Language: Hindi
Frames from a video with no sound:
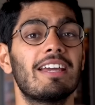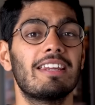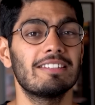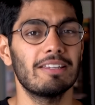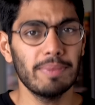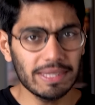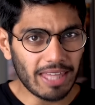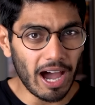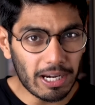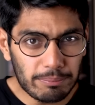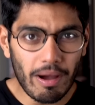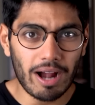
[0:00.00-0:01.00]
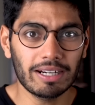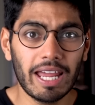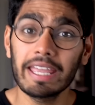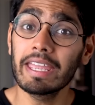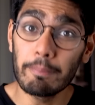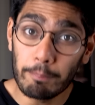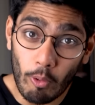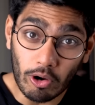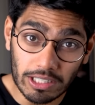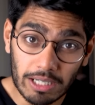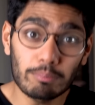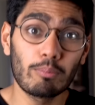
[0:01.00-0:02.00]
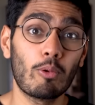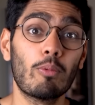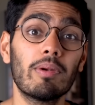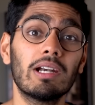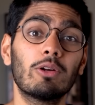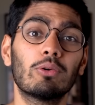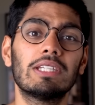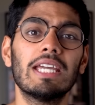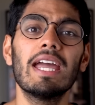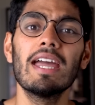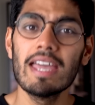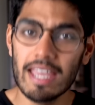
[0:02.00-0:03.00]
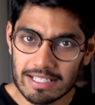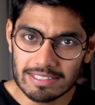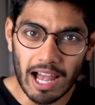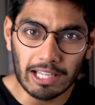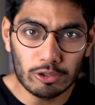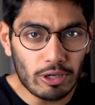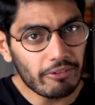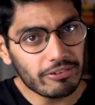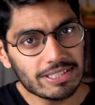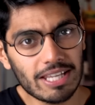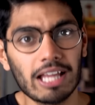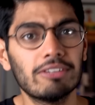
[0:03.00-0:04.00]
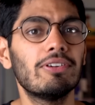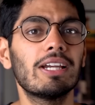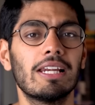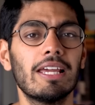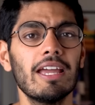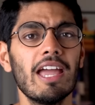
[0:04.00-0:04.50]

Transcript: जैनिज्म में दान मांगना एक इम्पोर्टेंट मूवमेंट होती है एक साधु या फिर साध्वी के लिए